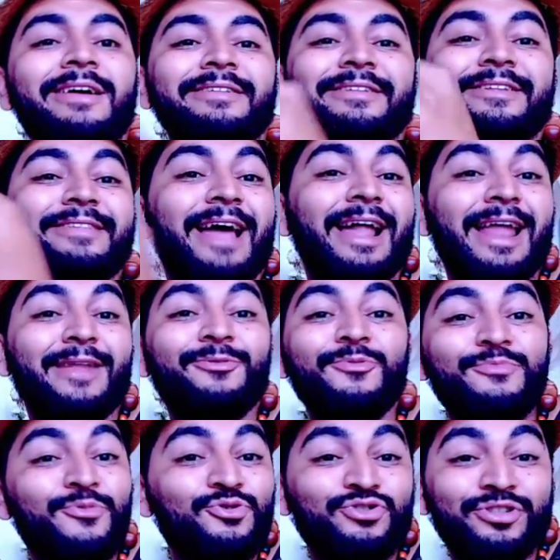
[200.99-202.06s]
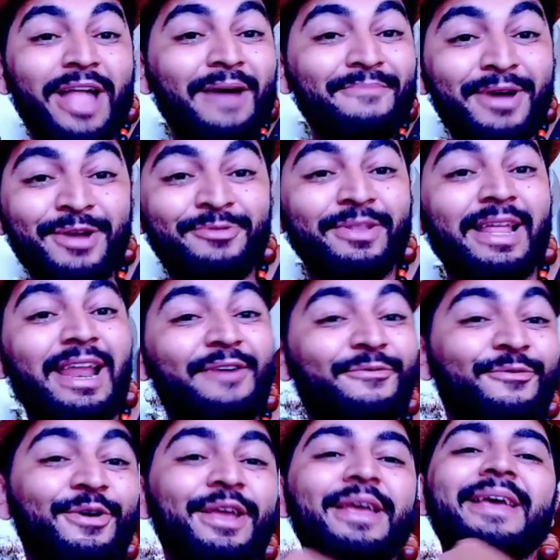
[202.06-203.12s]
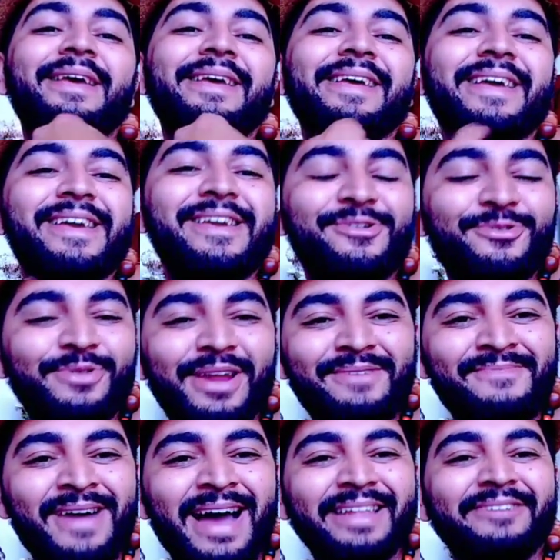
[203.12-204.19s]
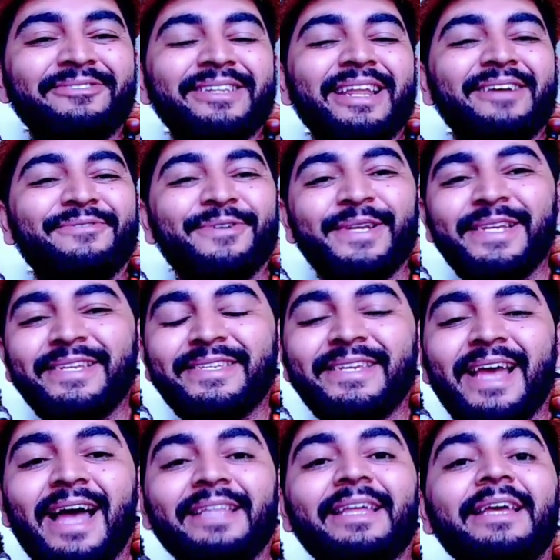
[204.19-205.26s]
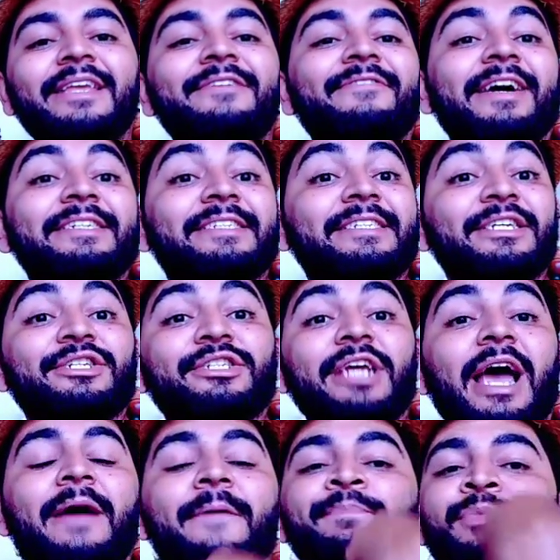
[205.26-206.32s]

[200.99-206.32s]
de estar tá lá no bucho da mãe quando ela foi em Juremada quando ela foi iniciada e vai ser já